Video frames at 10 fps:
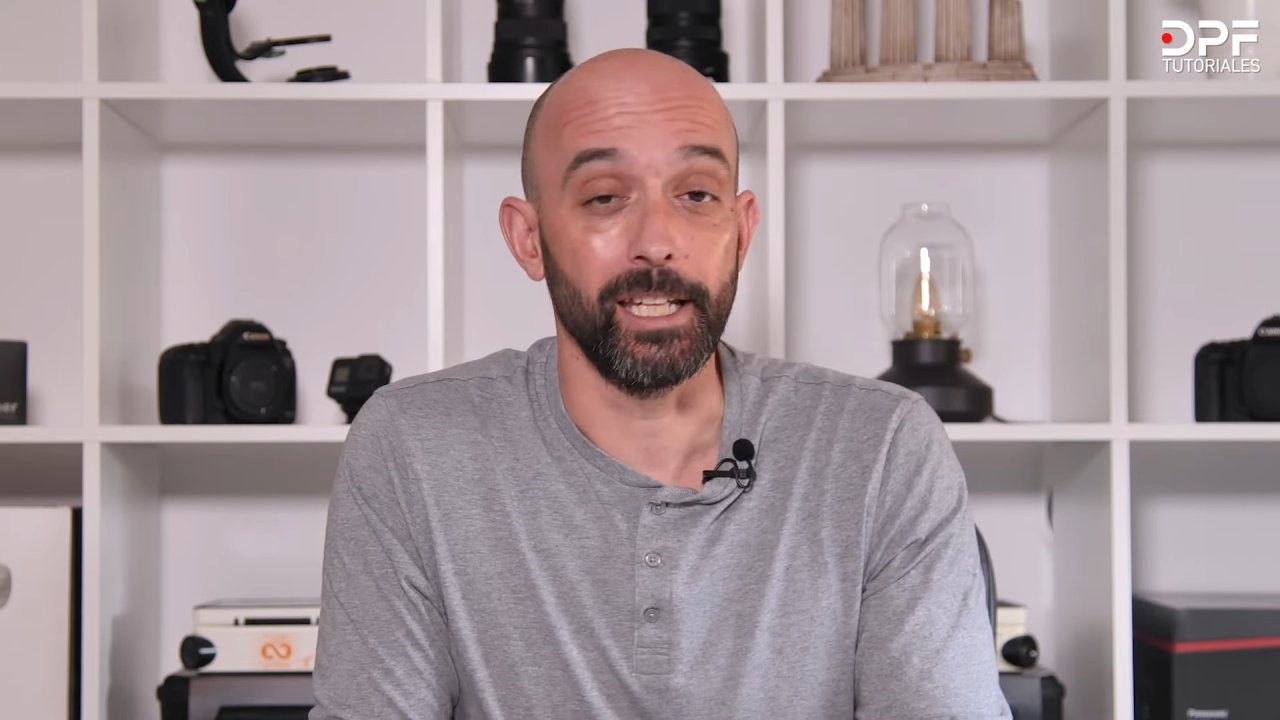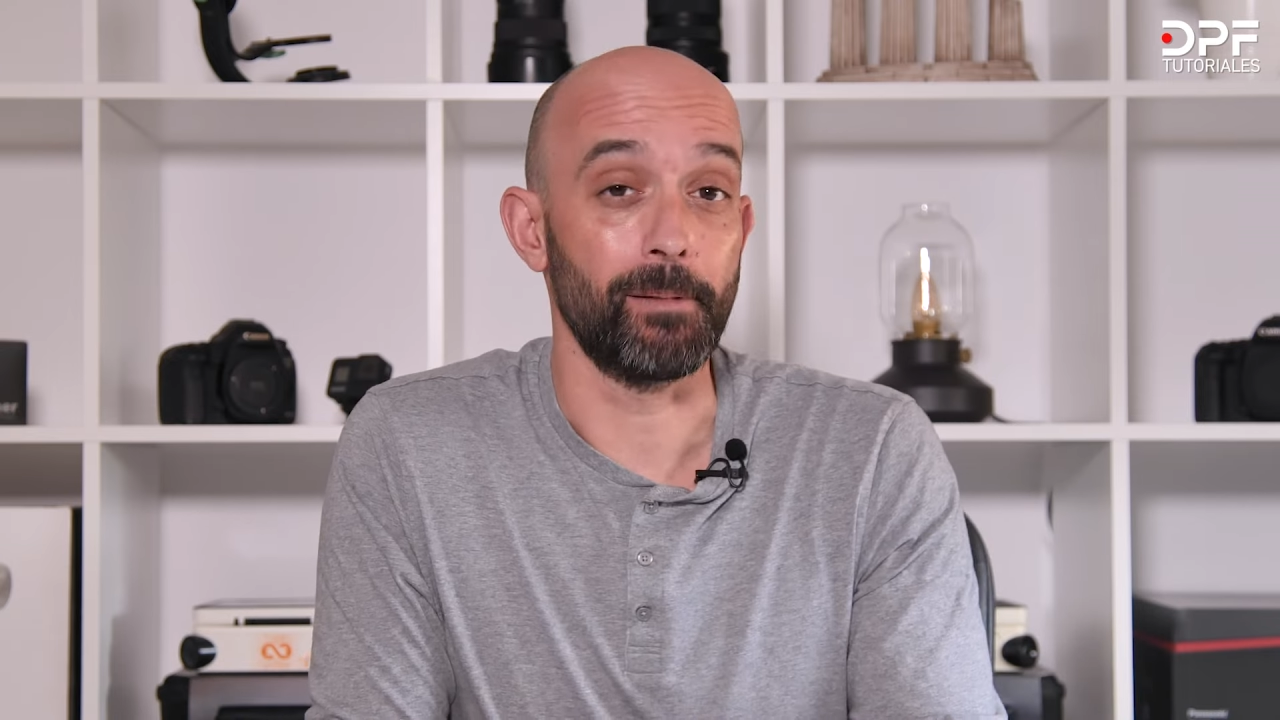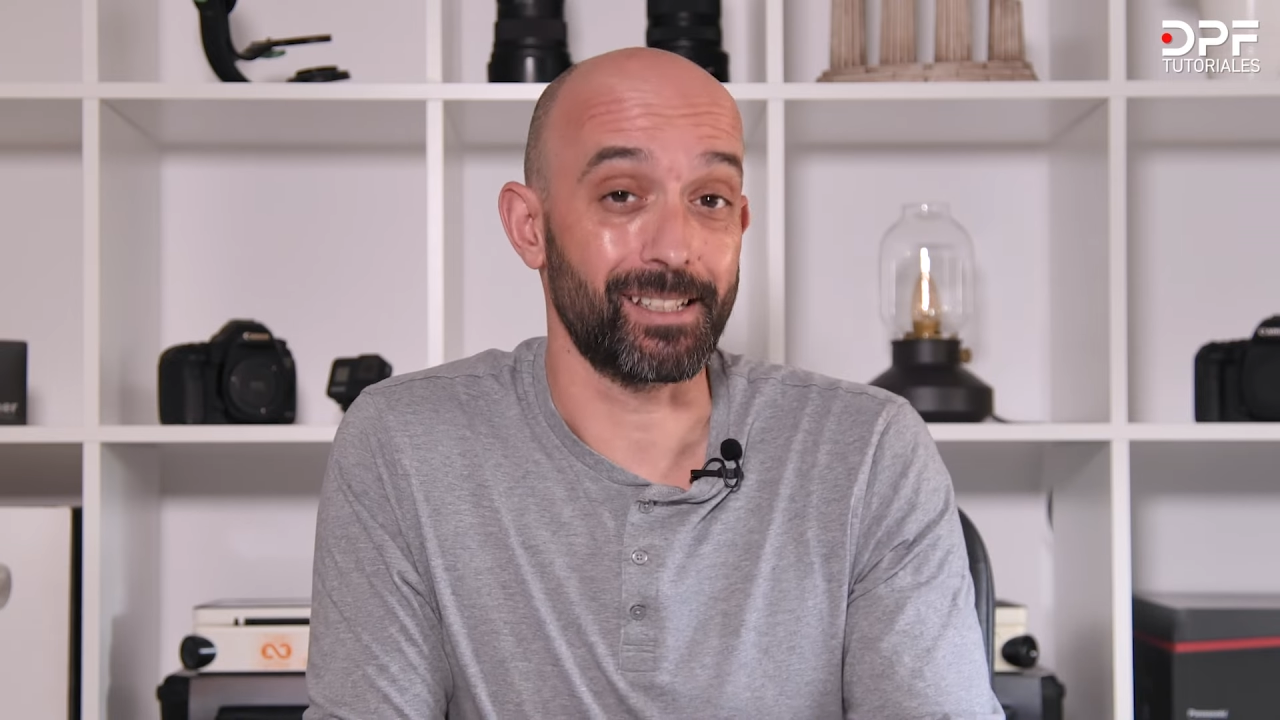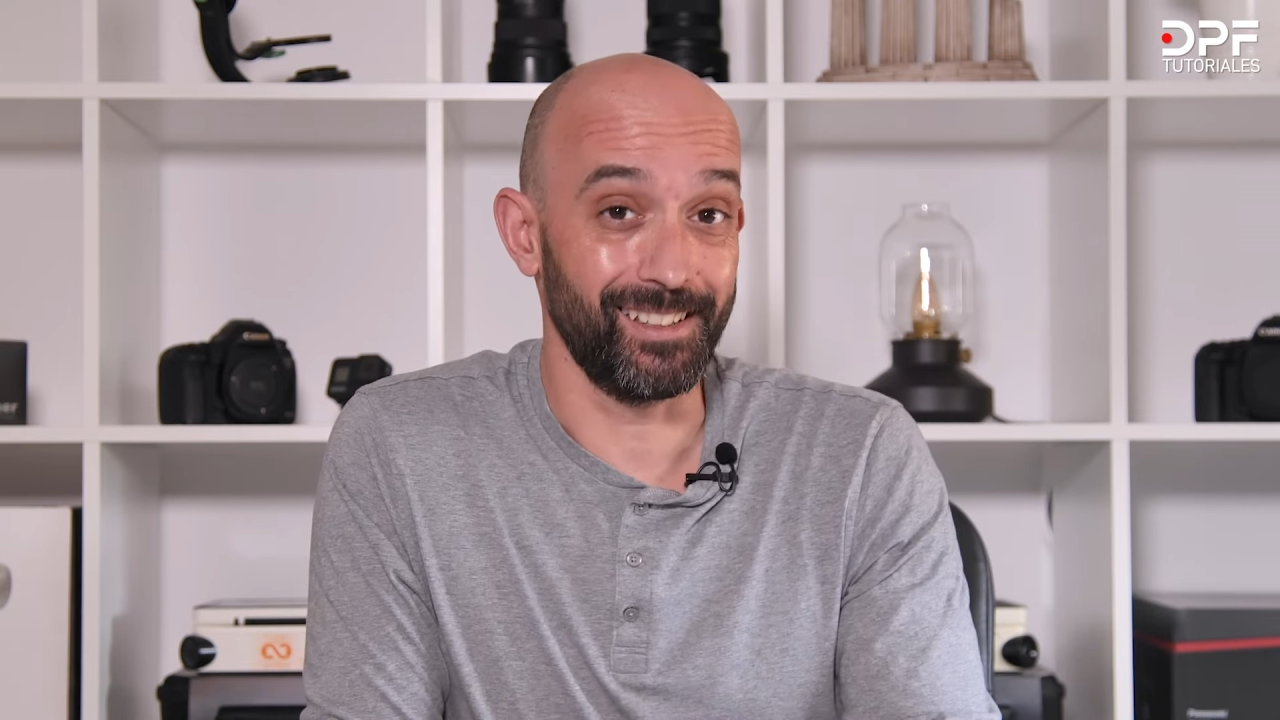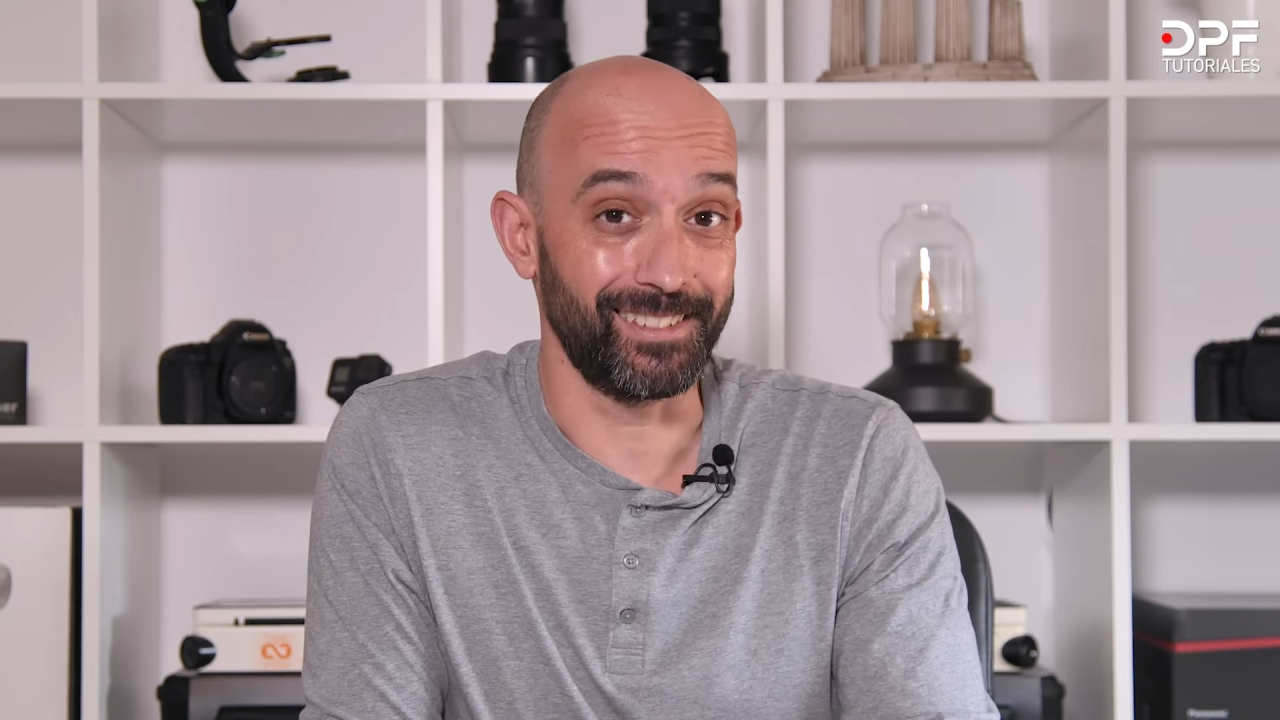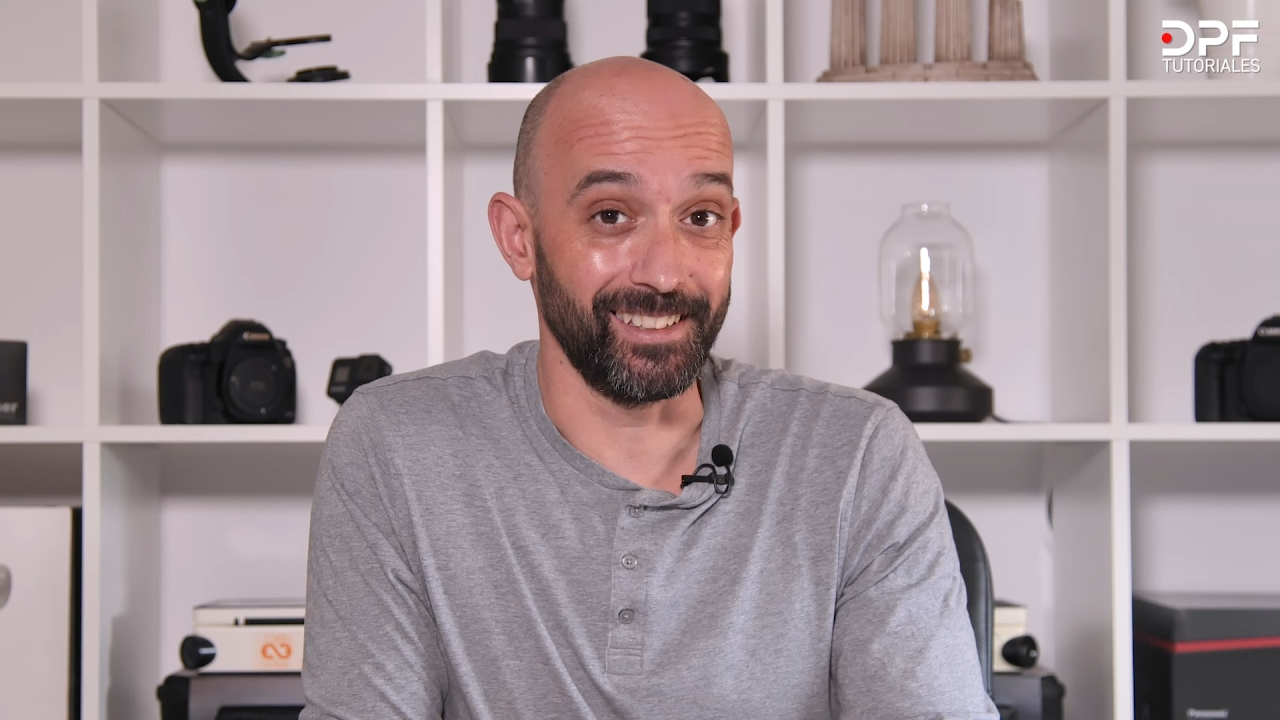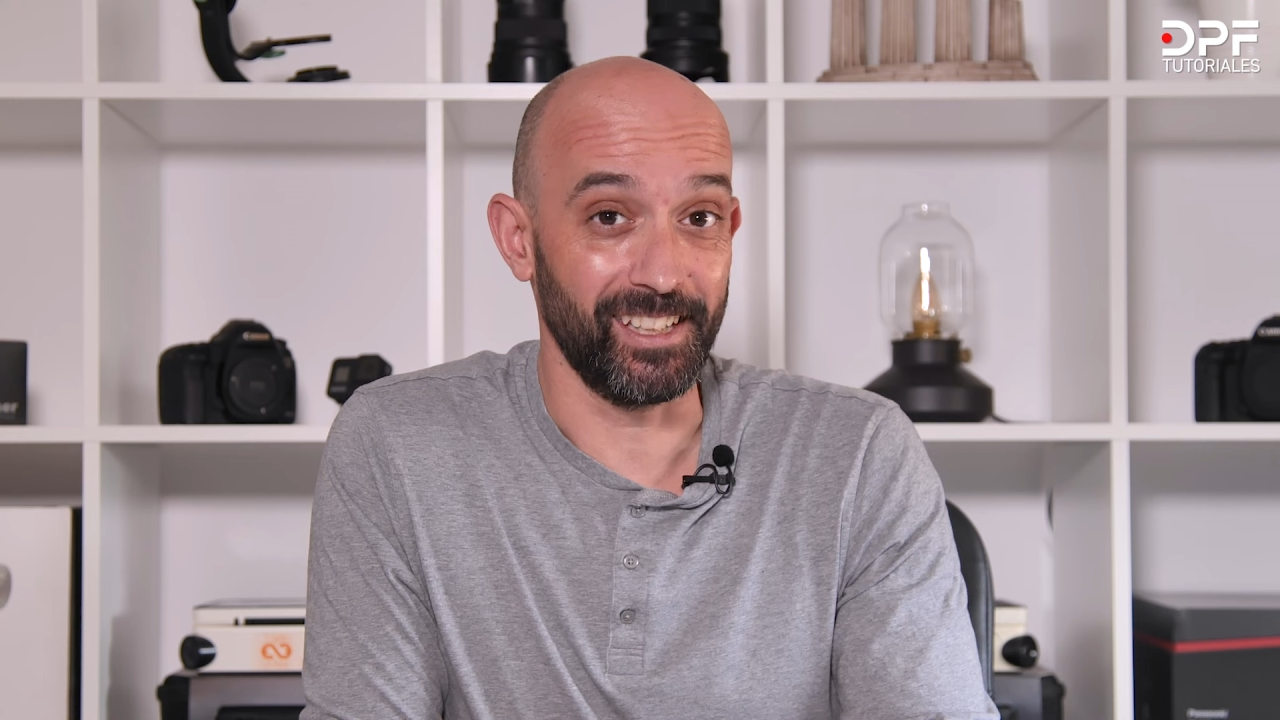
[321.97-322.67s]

y bastante